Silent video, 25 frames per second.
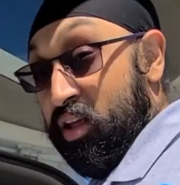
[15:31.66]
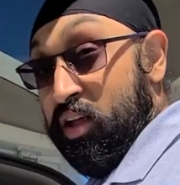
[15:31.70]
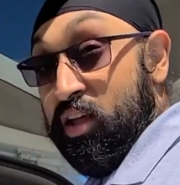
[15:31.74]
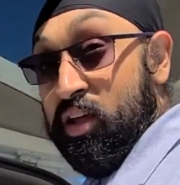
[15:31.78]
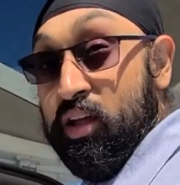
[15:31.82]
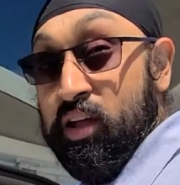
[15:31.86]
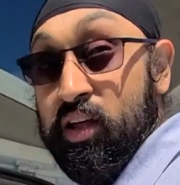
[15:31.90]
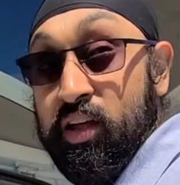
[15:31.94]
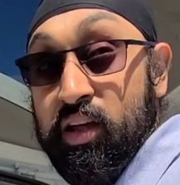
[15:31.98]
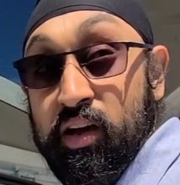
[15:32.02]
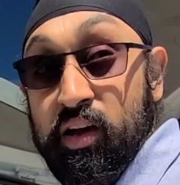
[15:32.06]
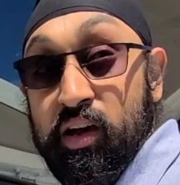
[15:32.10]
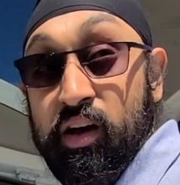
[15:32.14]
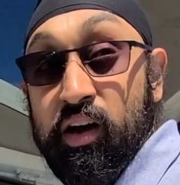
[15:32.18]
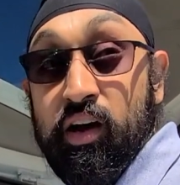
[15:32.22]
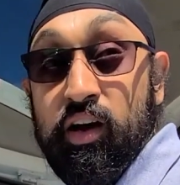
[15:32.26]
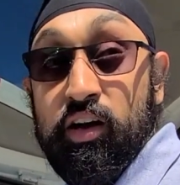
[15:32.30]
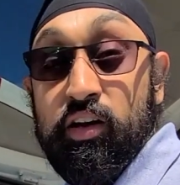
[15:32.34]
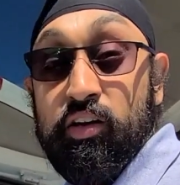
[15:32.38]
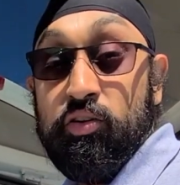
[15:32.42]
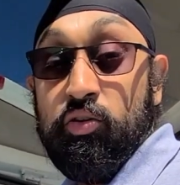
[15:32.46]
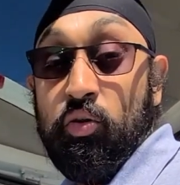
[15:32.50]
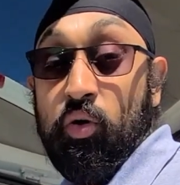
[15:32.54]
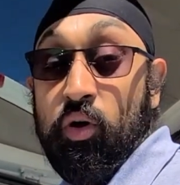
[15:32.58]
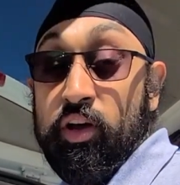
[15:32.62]
हाँ।
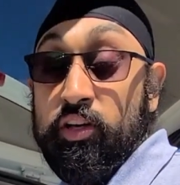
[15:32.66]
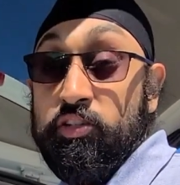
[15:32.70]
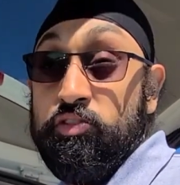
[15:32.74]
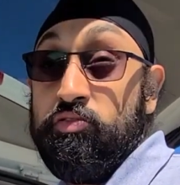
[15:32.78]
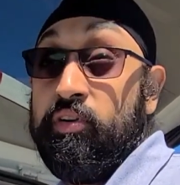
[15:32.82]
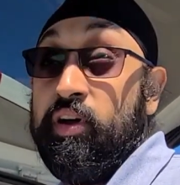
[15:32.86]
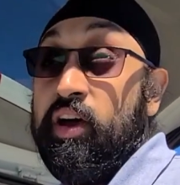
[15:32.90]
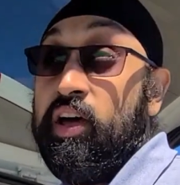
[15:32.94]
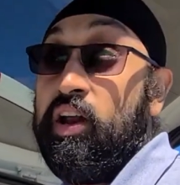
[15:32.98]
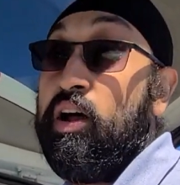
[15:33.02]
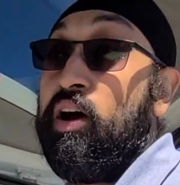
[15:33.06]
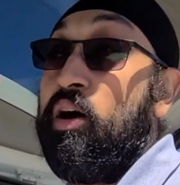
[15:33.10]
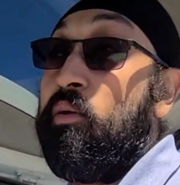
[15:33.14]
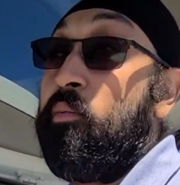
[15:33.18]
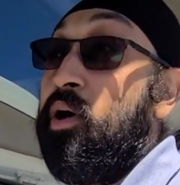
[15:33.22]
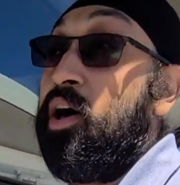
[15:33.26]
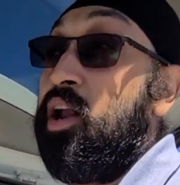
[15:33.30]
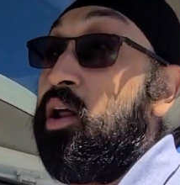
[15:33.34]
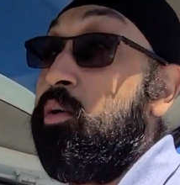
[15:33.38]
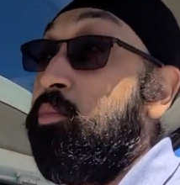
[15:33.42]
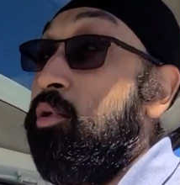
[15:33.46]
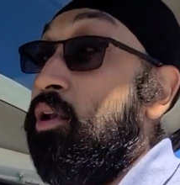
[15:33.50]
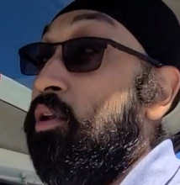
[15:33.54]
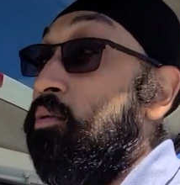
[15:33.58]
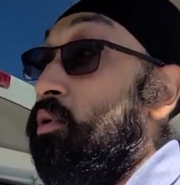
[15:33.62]
टॉयज वगैरह हमारा
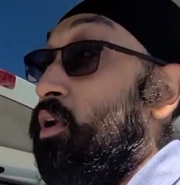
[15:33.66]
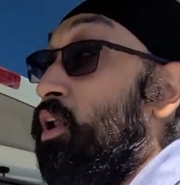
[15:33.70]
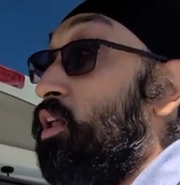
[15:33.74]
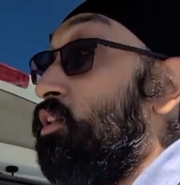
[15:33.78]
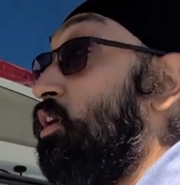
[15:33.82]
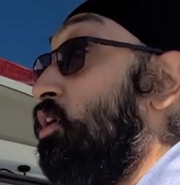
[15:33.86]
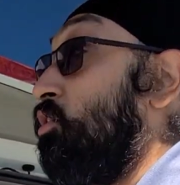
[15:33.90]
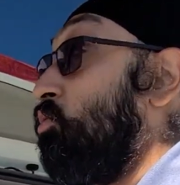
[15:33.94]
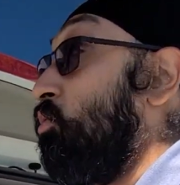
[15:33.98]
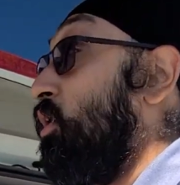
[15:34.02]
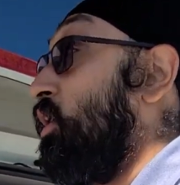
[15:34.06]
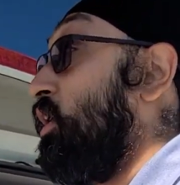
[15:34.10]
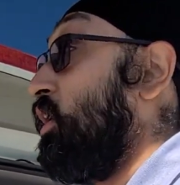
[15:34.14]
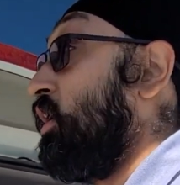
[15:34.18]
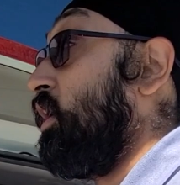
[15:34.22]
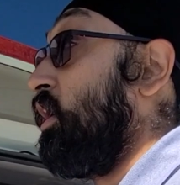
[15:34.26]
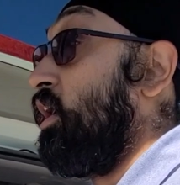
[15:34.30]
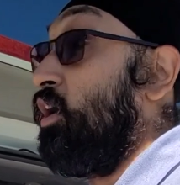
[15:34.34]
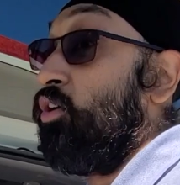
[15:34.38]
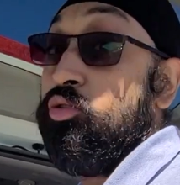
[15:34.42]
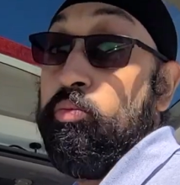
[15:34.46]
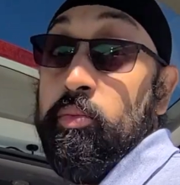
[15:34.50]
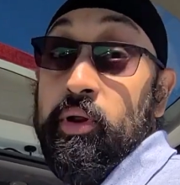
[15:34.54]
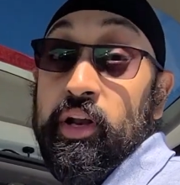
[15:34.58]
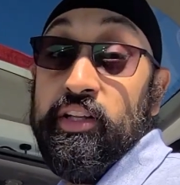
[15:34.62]
बिल बना था
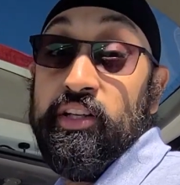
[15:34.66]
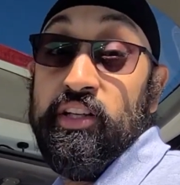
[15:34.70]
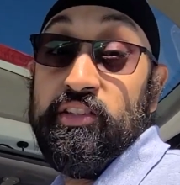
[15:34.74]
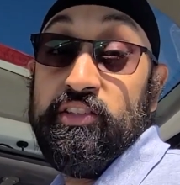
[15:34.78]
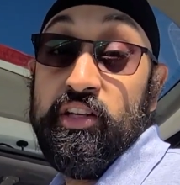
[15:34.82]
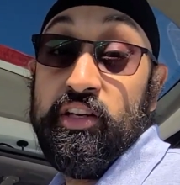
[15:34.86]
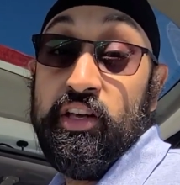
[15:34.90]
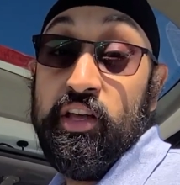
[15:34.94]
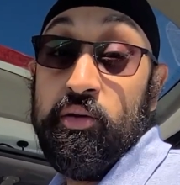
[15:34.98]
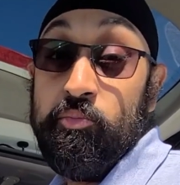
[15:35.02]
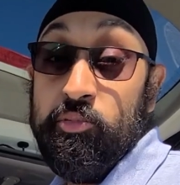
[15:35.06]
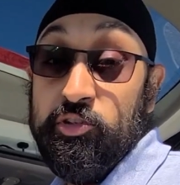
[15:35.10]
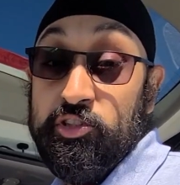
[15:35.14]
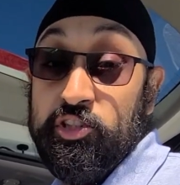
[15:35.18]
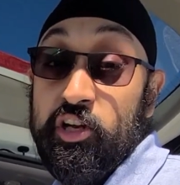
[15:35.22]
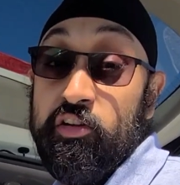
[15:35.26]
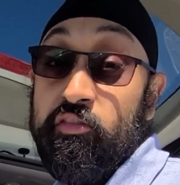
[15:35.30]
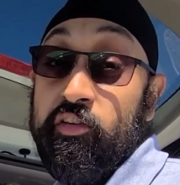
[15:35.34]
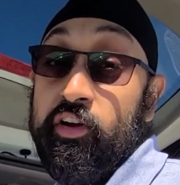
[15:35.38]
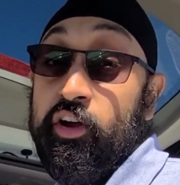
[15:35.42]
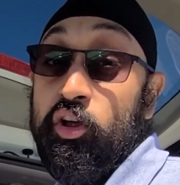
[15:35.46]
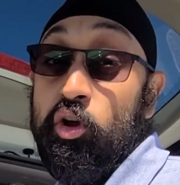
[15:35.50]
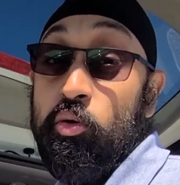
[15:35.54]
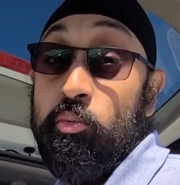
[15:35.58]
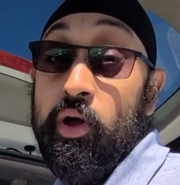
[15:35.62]
28 तो मैंने जैसे कि पिछली
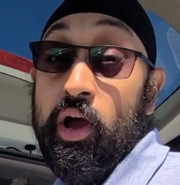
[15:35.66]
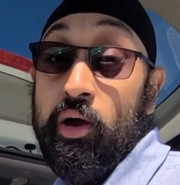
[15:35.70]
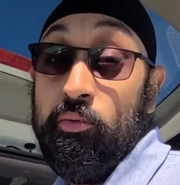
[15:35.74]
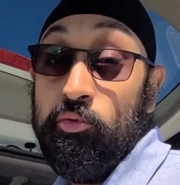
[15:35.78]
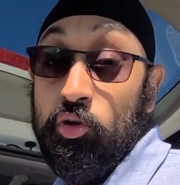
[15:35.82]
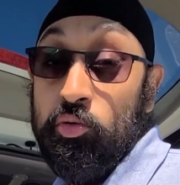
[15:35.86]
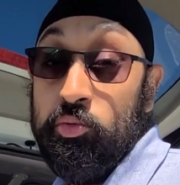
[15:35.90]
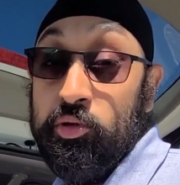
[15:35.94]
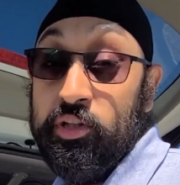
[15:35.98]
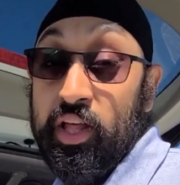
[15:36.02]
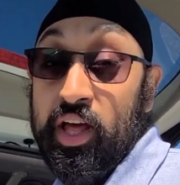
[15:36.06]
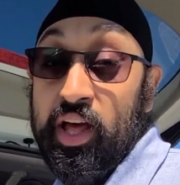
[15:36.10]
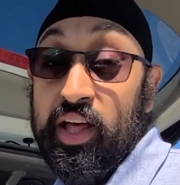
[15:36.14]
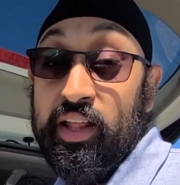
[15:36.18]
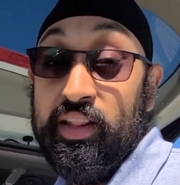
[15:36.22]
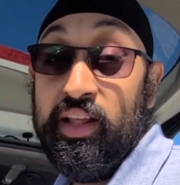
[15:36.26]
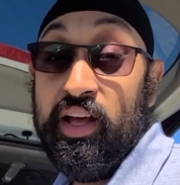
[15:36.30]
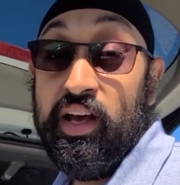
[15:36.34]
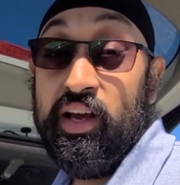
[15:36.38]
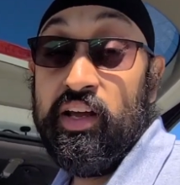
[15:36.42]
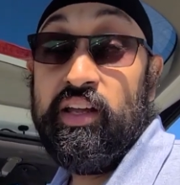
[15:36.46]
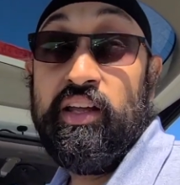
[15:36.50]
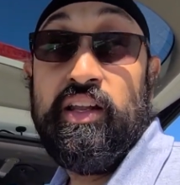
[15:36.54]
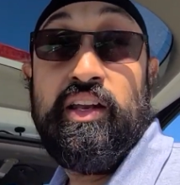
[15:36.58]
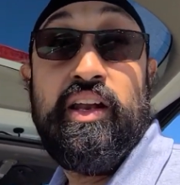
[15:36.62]
वीडियो में आपको बताया
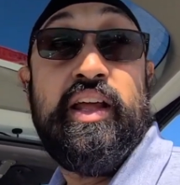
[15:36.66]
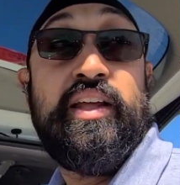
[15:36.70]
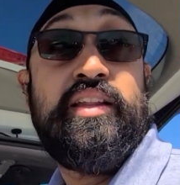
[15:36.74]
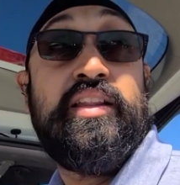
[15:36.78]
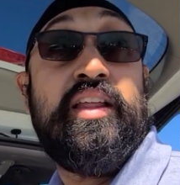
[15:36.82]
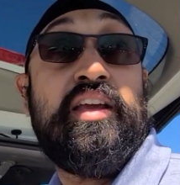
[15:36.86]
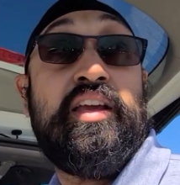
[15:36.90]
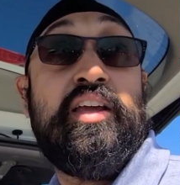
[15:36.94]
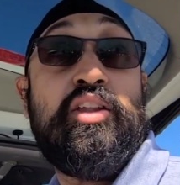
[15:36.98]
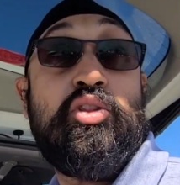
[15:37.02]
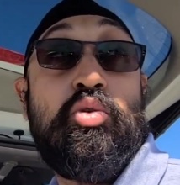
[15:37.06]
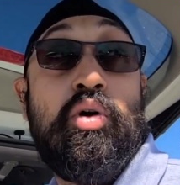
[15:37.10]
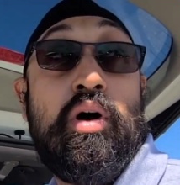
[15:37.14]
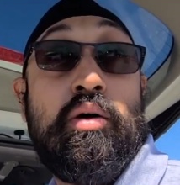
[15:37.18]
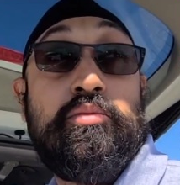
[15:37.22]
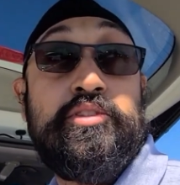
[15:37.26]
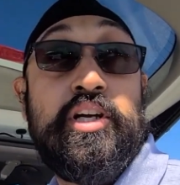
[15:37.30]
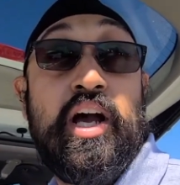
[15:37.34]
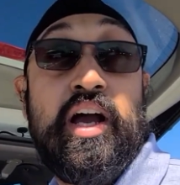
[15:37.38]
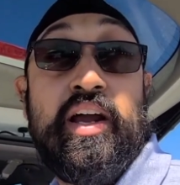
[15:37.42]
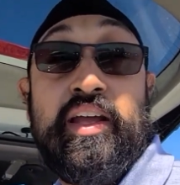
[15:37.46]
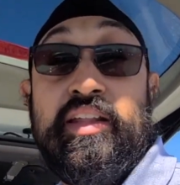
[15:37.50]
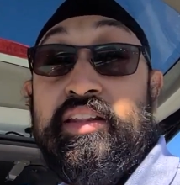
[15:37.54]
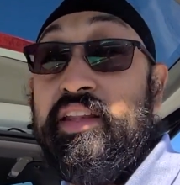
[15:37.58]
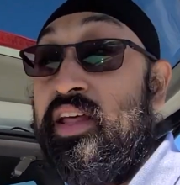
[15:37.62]
था कि नहीं देखी तो आप
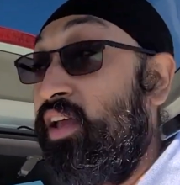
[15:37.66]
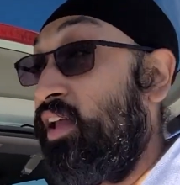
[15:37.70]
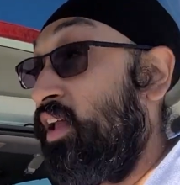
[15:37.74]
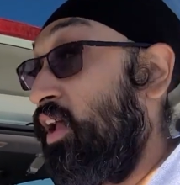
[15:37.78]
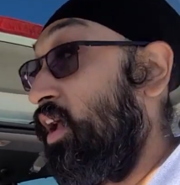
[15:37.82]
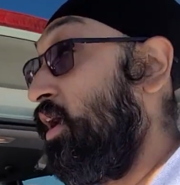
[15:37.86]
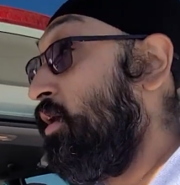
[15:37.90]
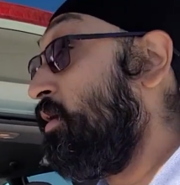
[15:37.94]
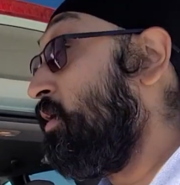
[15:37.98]
जाके देखें